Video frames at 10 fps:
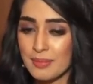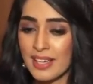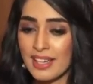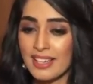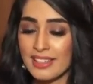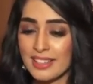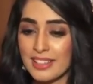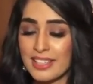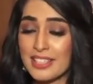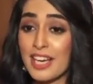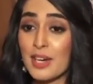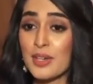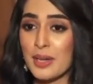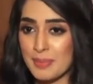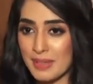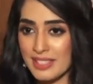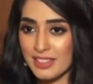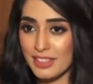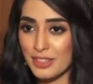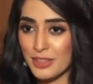मैं इंडिया को
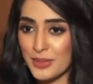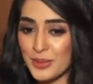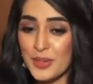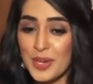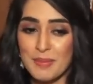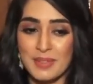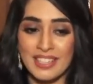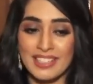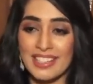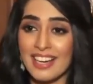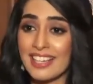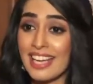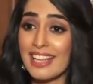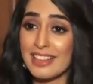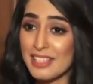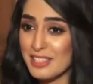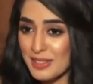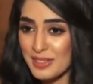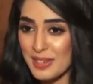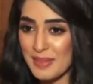रिप्रेजेंट कर रही हूँ मैं इंडिया के एथिक्स
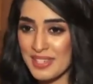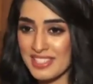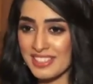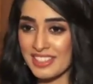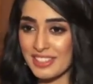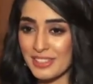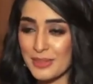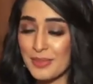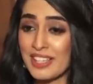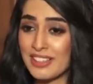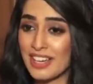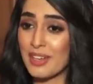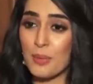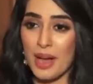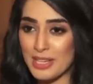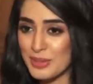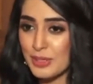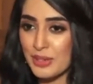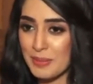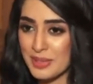को रिप्रेजेंट कर रही हूँ मैं इंडिया के वैल्यूज़
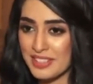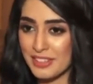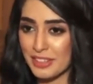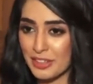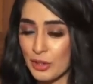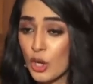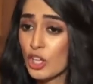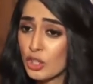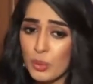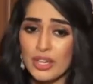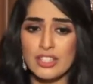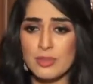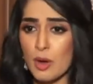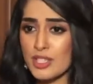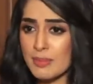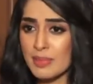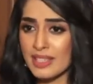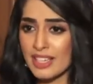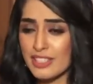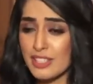को रिप्रेजेंट कर रही हूँ तो वो एक
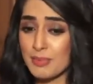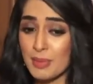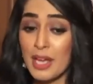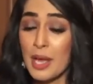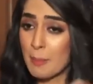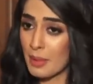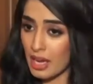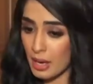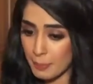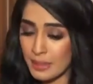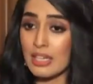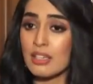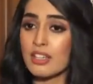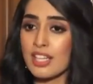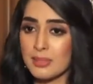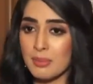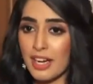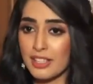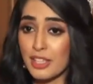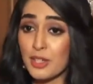रिस्पॉन्सिबिलिटी है जिसमें मैं अपने लर्निंग्स
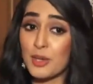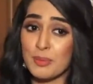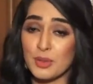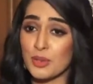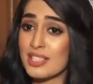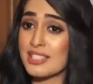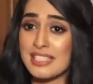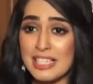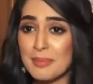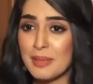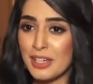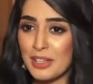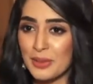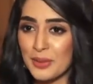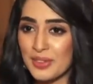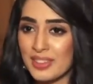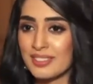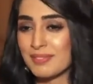बाहर दे रही हूँ और मैं दुनिया से सीख भी रही हूँ